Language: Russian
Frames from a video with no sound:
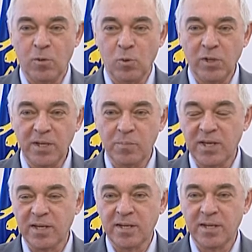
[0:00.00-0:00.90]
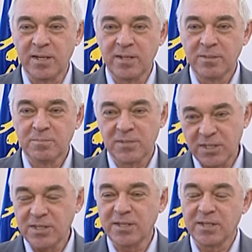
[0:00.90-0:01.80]
улыбки.
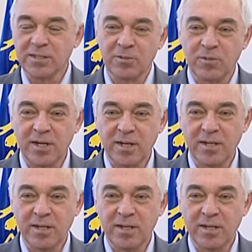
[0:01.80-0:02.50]
Носите их на руках.